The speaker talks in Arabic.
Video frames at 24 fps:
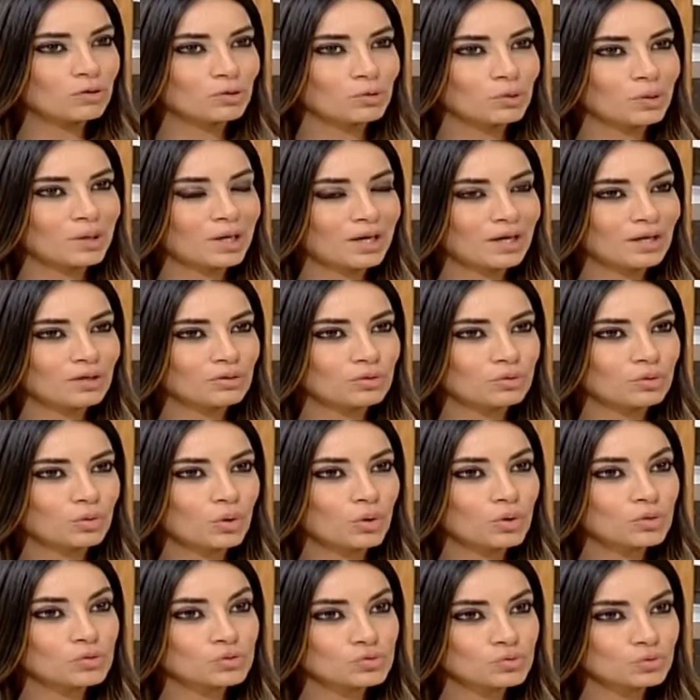إنه الأهل
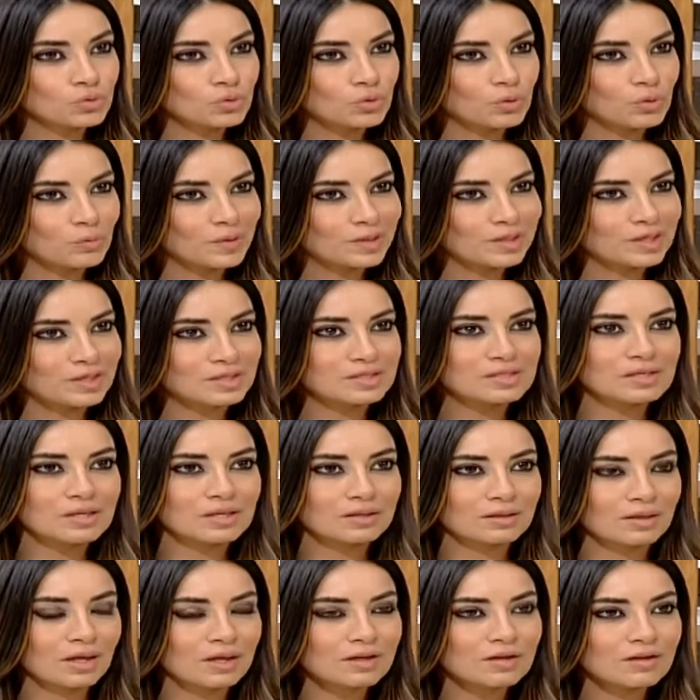يروحوا يزوروا المدرسة
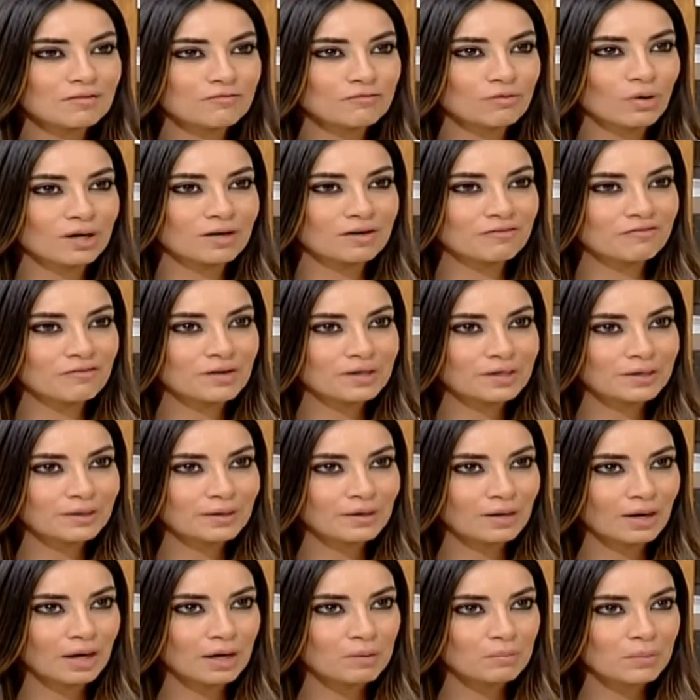يتعرفوا على فريق
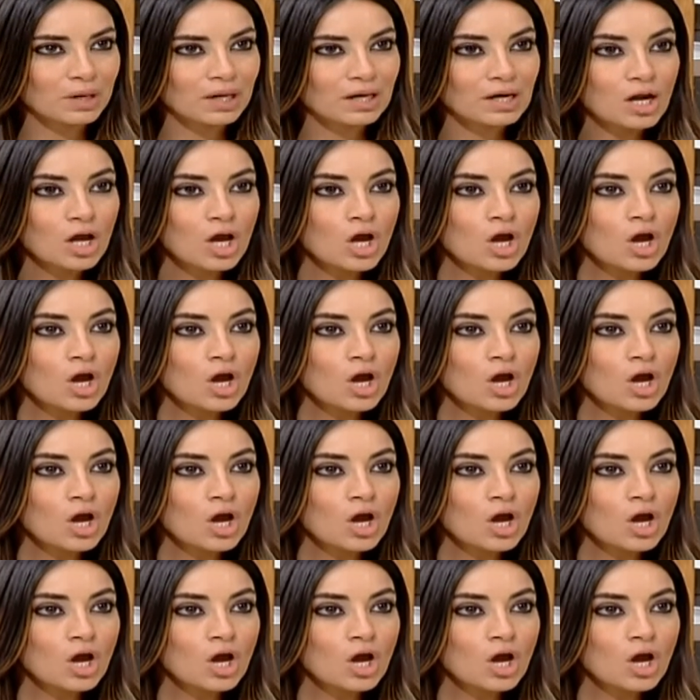العمل